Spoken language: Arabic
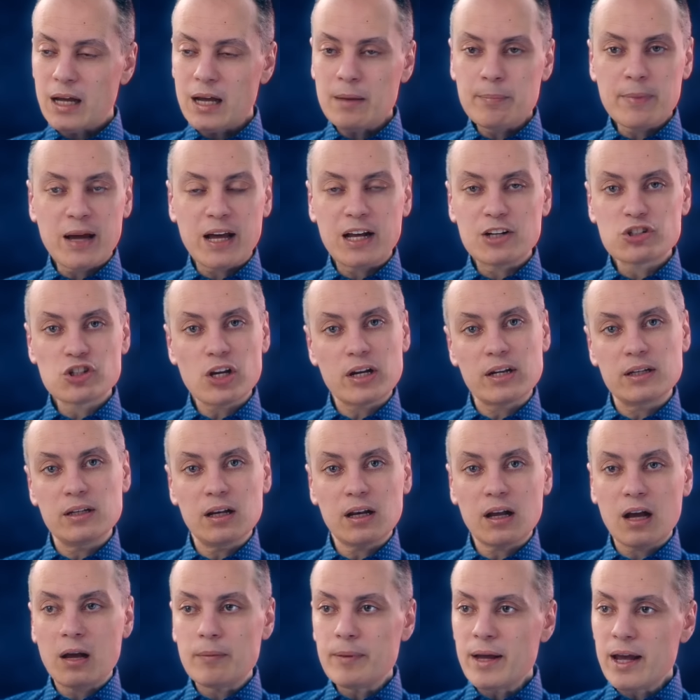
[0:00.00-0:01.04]
قايمه على
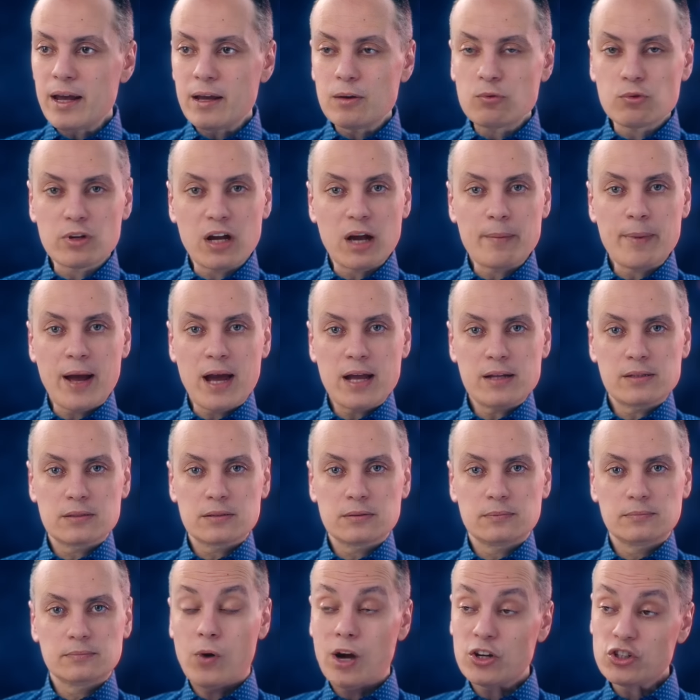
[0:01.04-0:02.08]
شكل القبائل
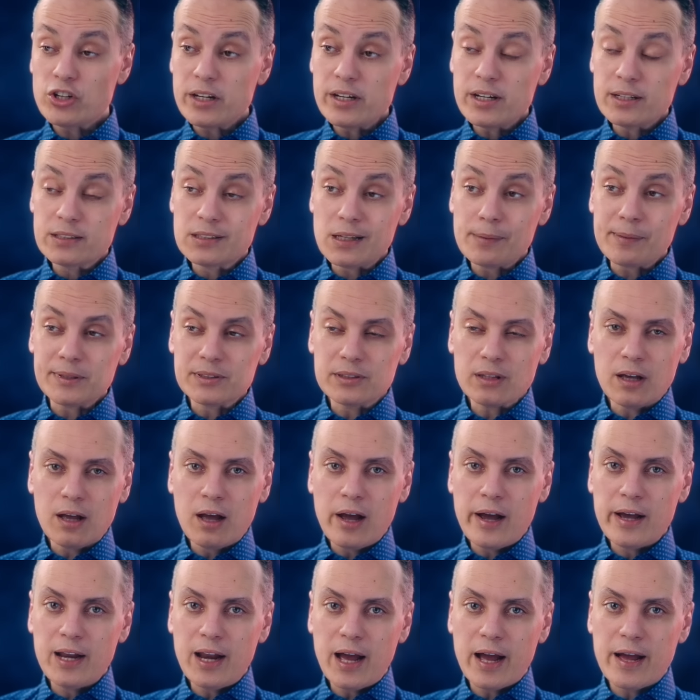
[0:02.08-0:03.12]
والجماعات وعشان يتظبط
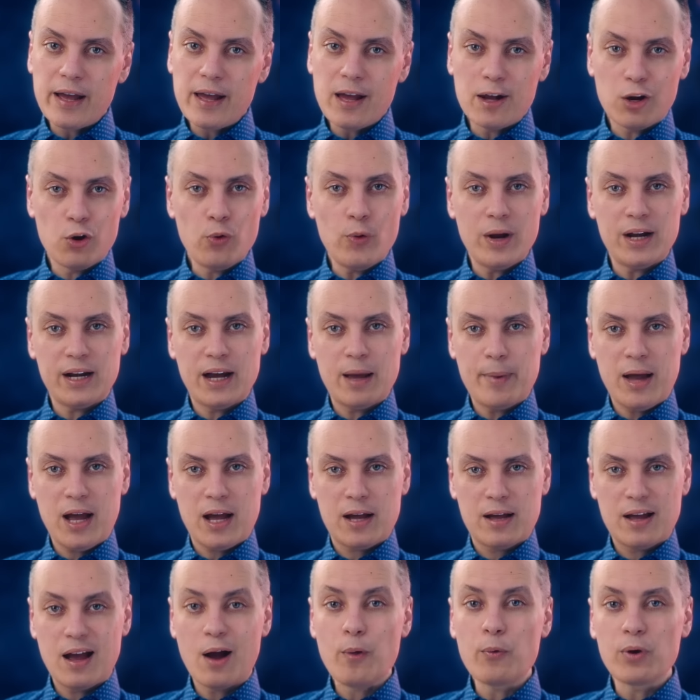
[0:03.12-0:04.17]
ايقاع الحياه جوه
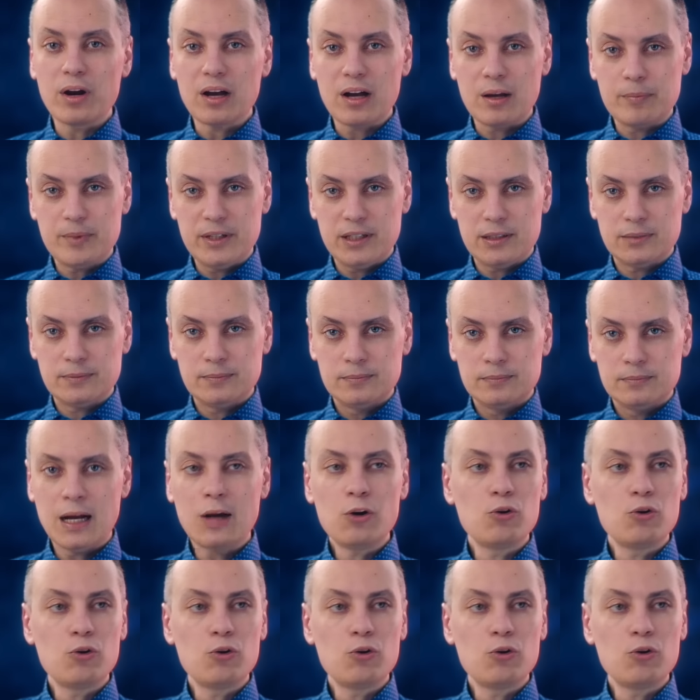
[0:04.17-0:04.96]
الجماعه او القبيله